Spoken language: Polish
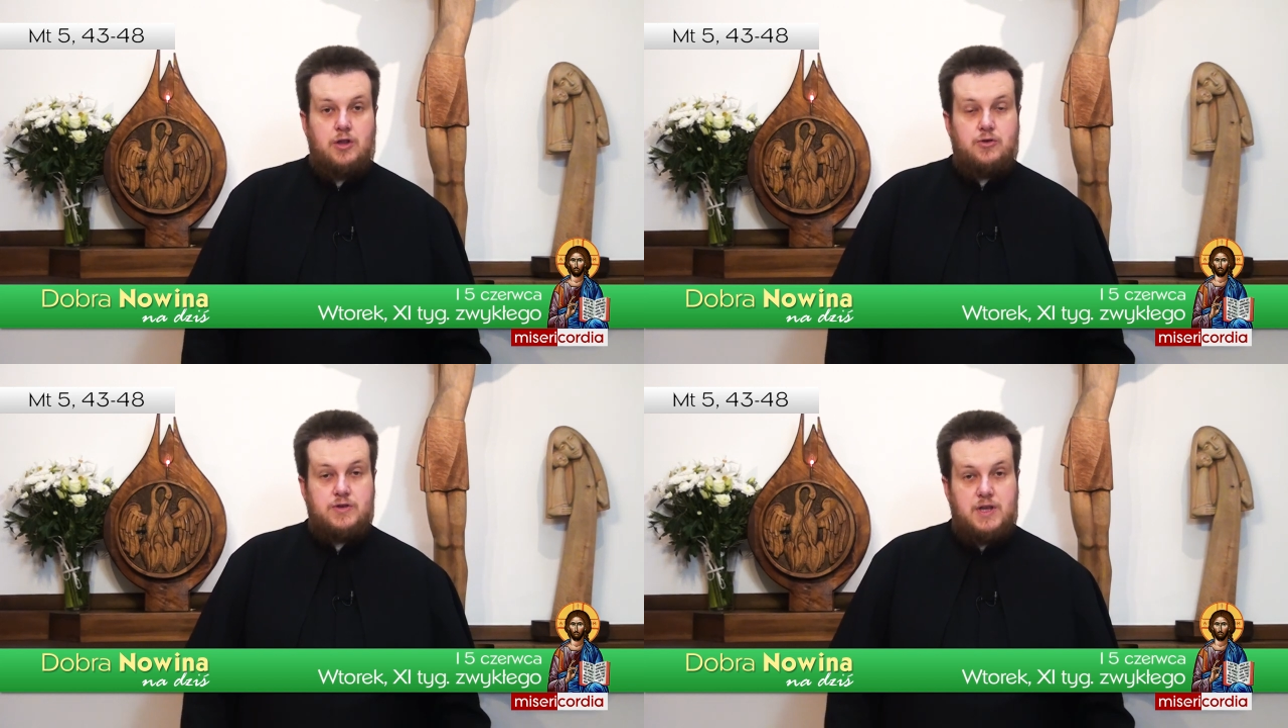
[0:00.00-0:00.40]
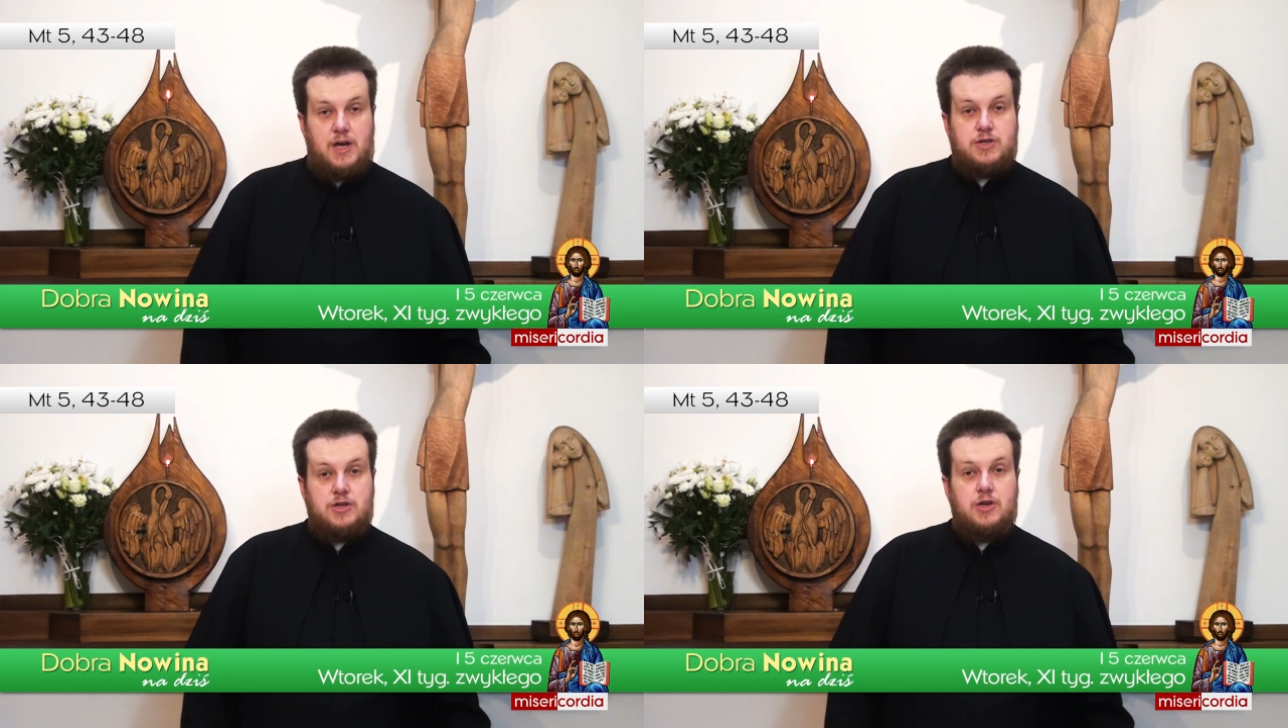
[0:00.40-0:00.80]
To
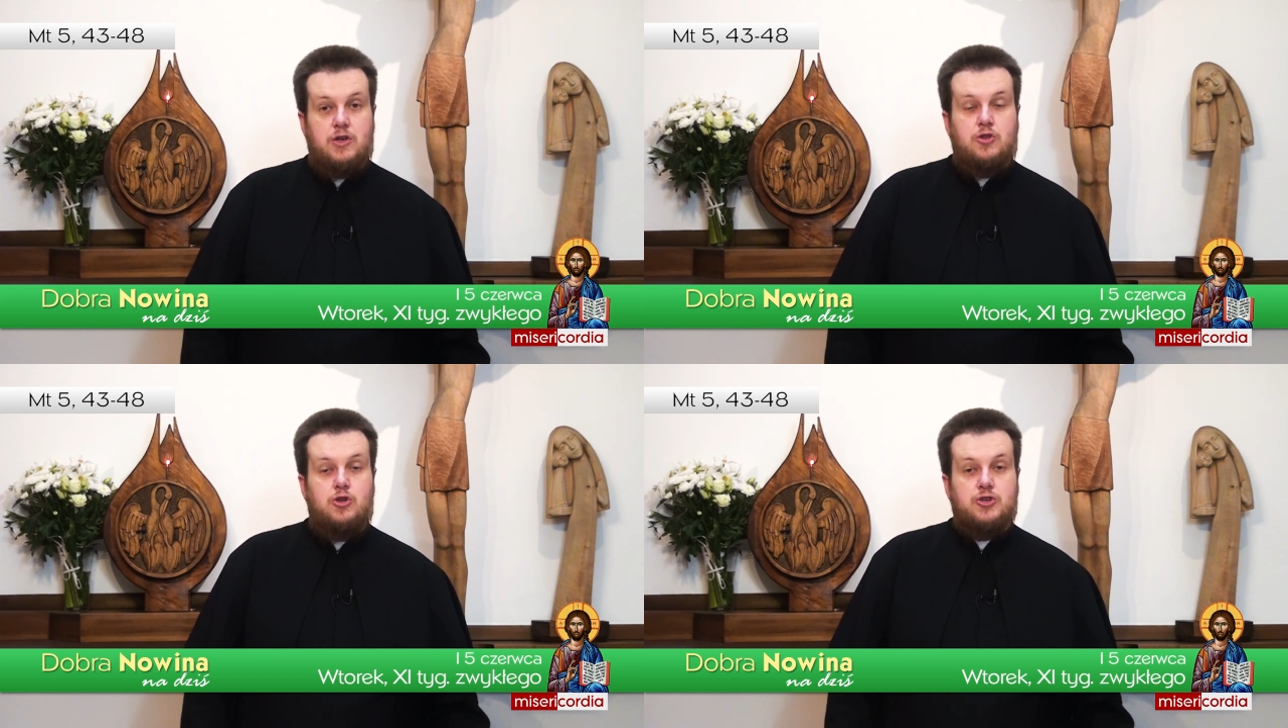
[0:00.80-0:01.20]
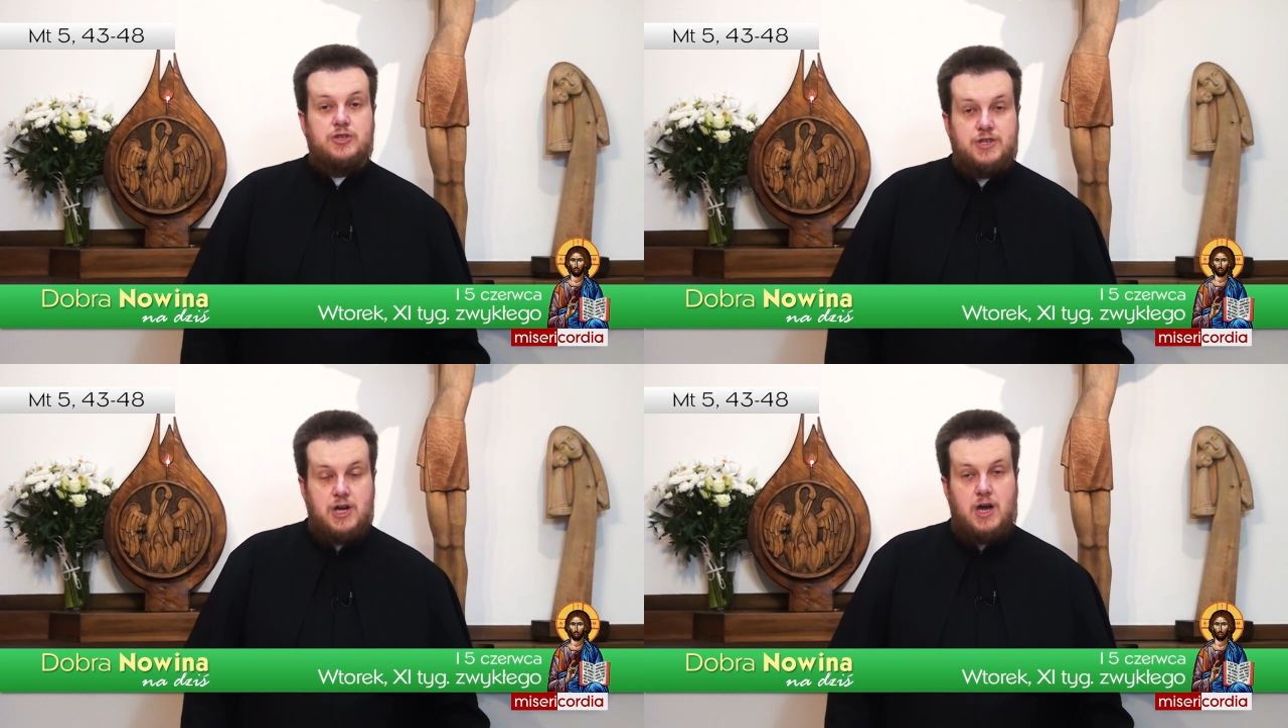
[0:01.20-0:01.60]
znaczy
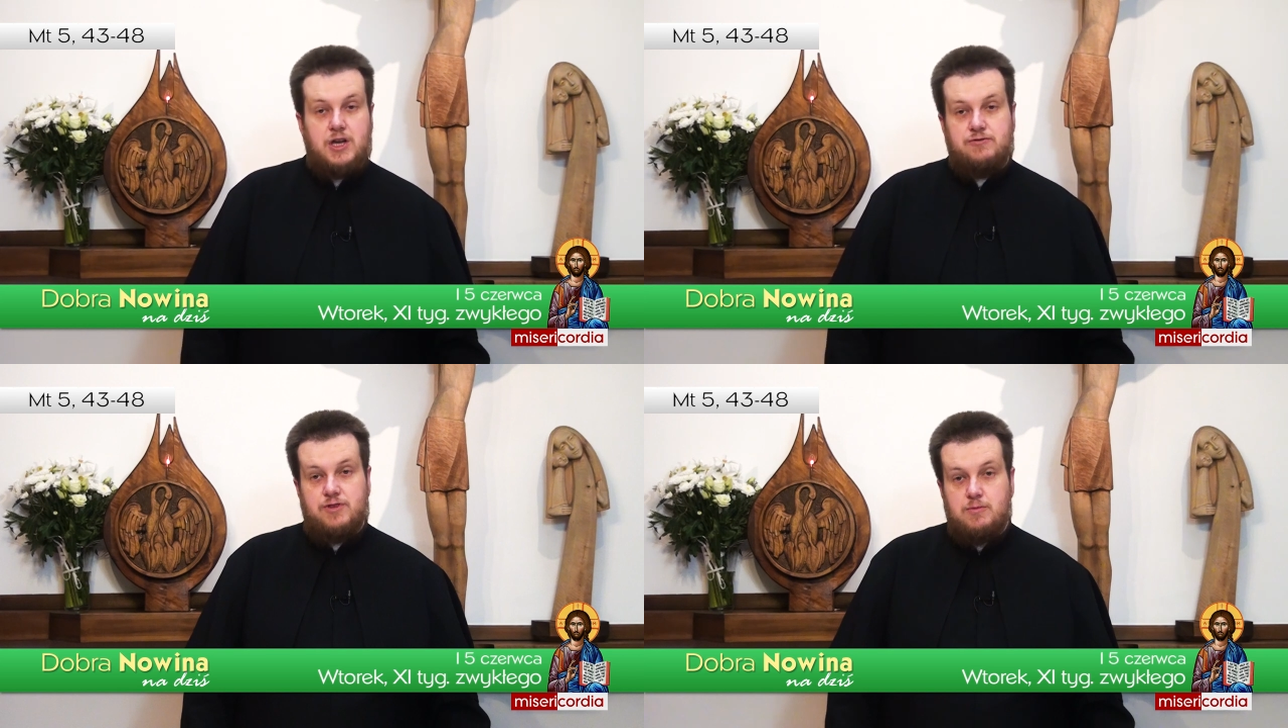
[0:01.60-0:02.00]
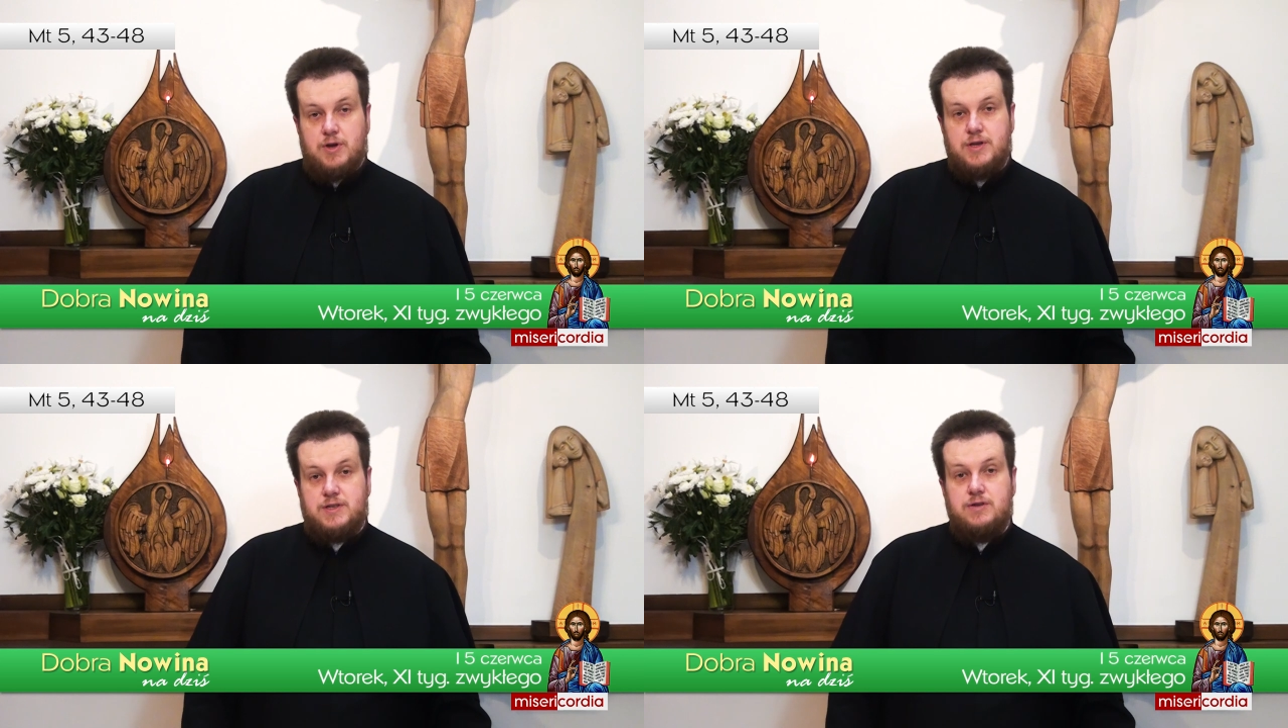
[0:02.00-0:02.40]
dostrzegać w nim
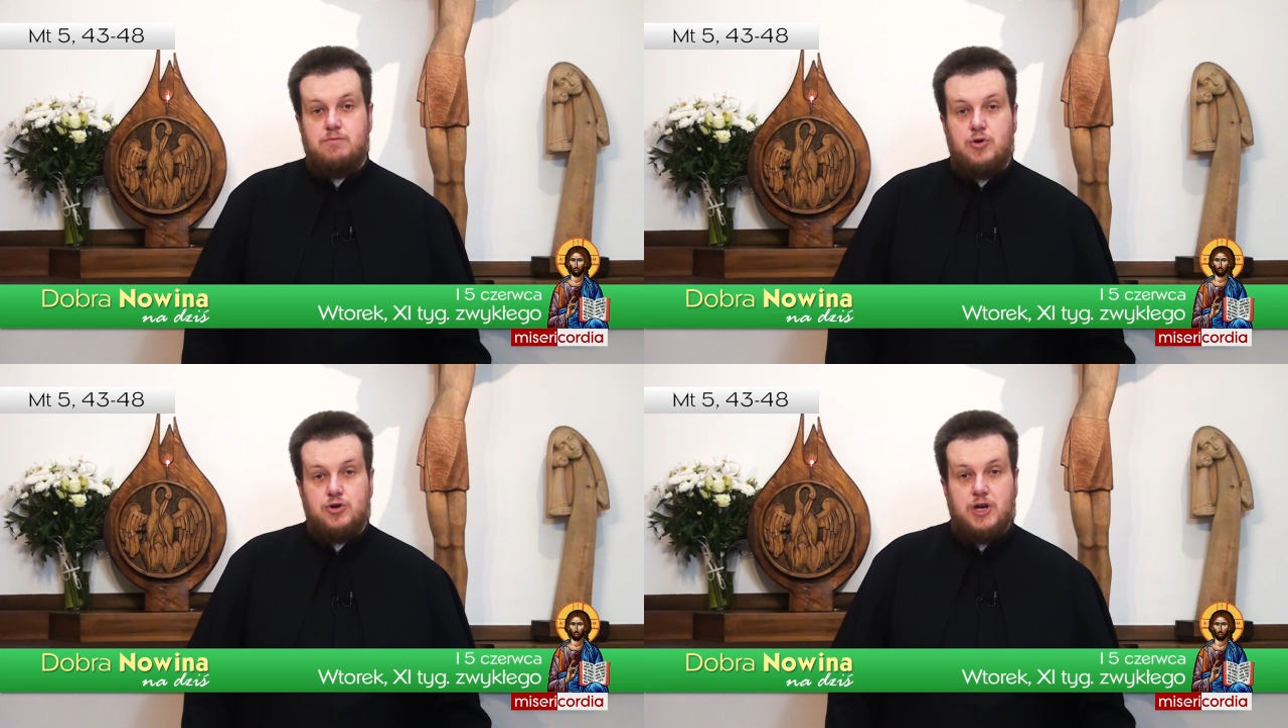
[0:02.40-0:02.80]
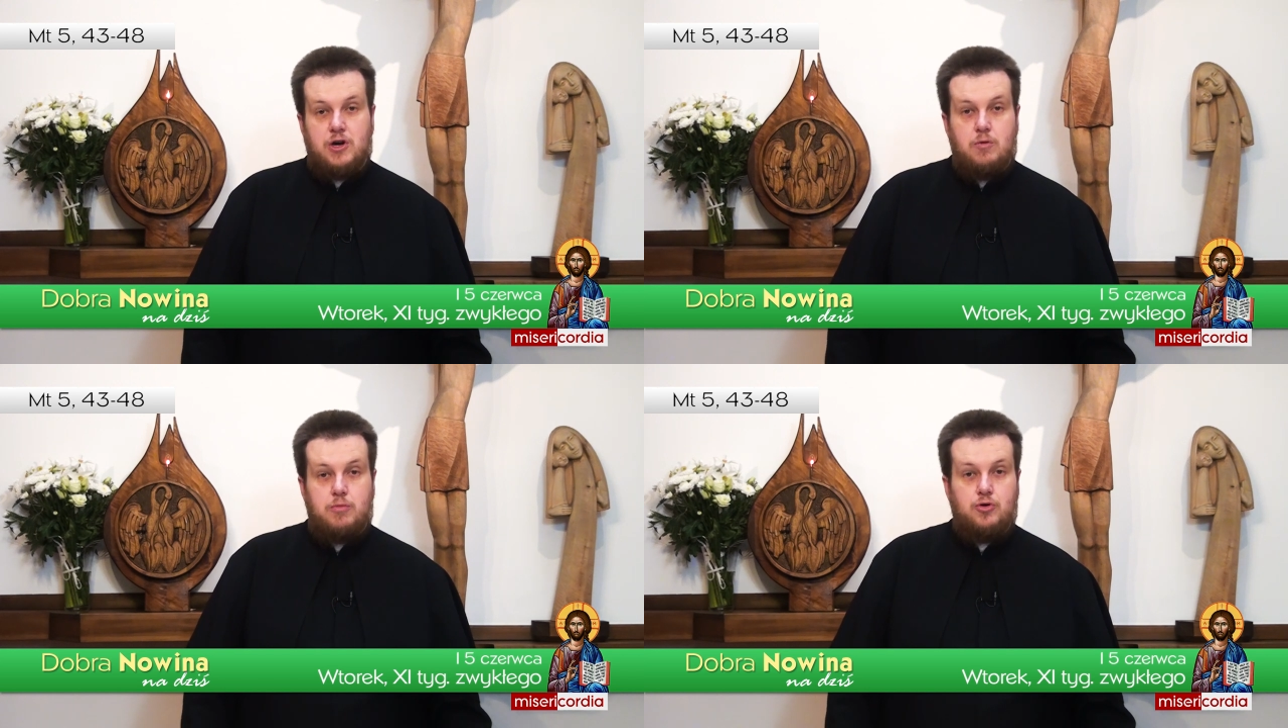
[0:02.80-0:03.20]
rysy
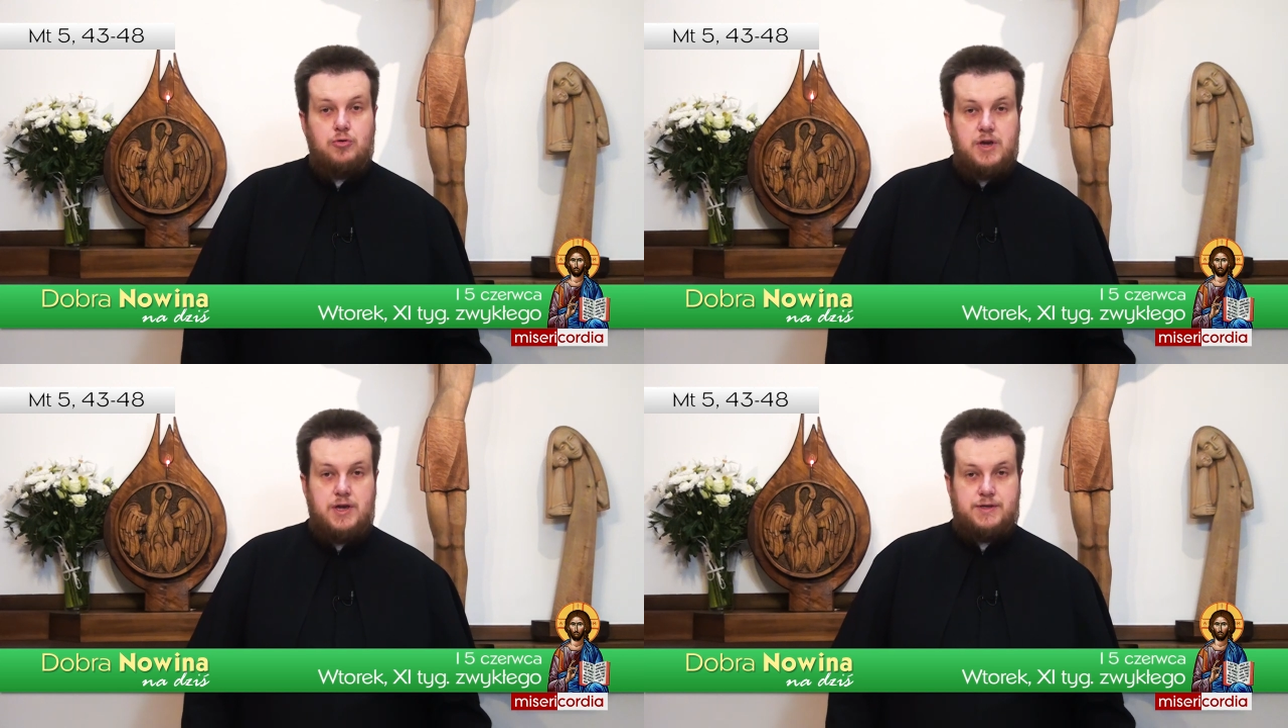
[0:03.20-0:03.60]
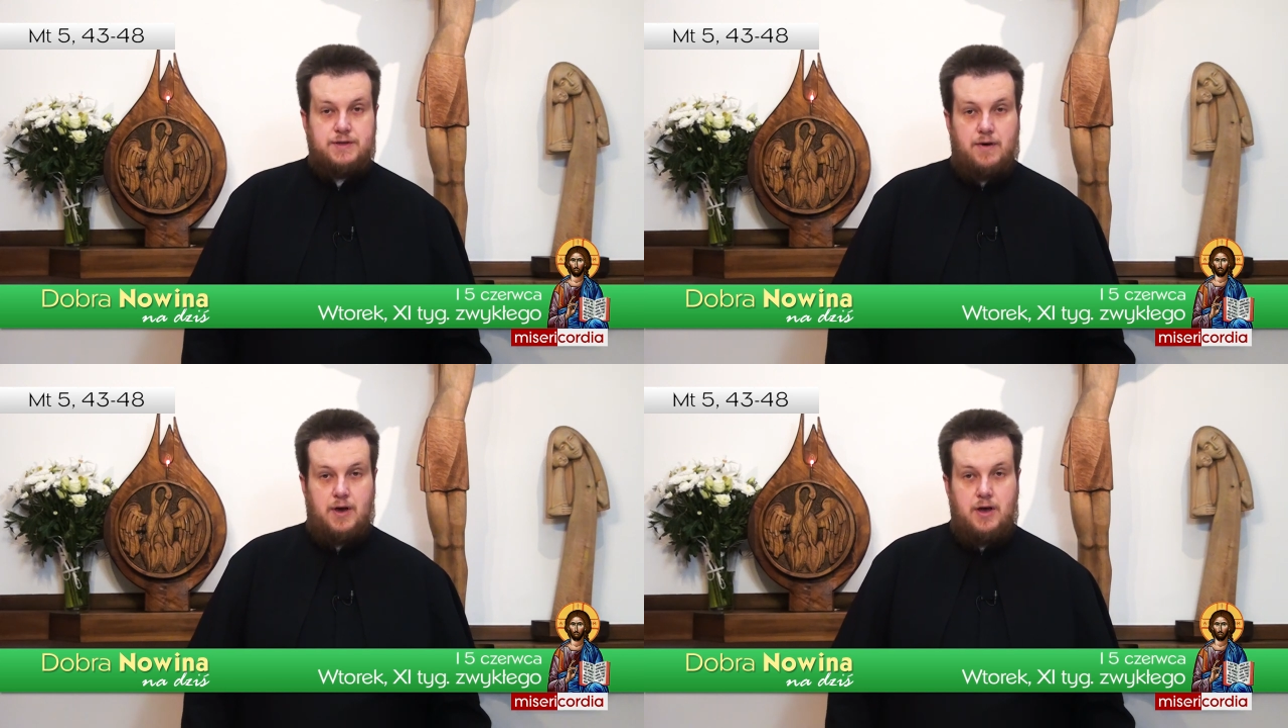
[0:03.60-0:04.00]
Bożego
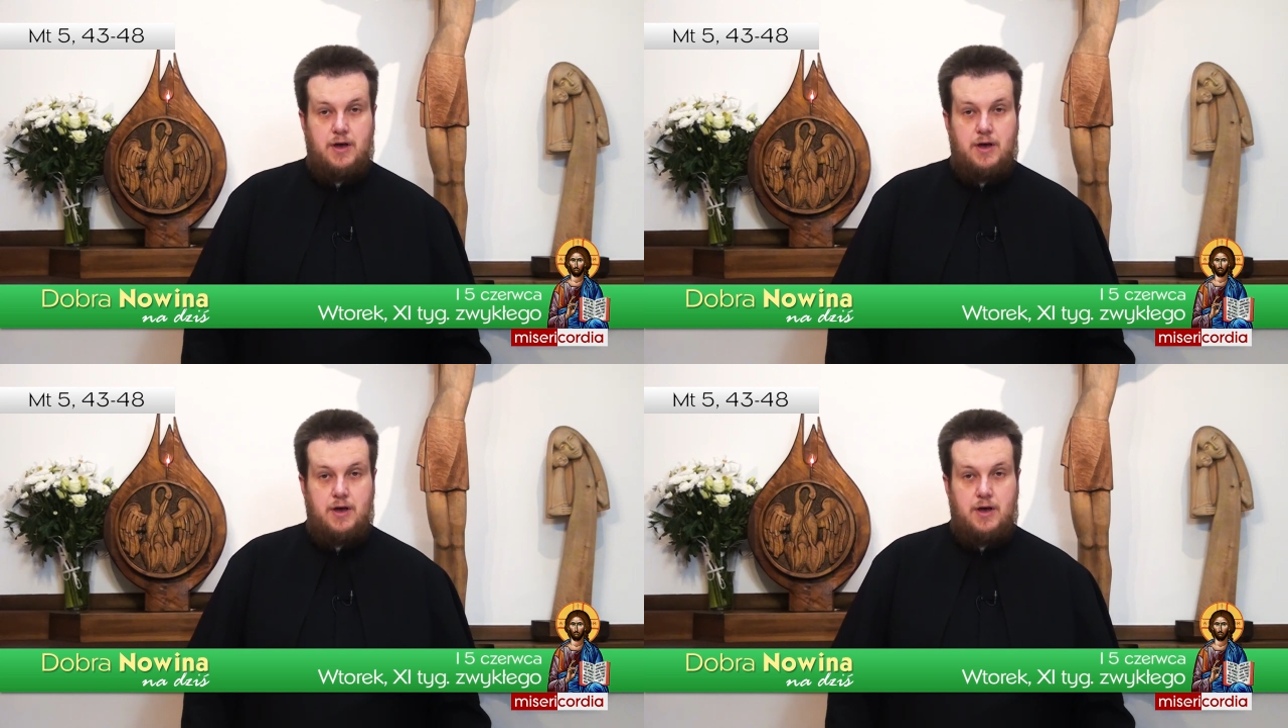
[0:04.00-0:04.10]
podobieństwa –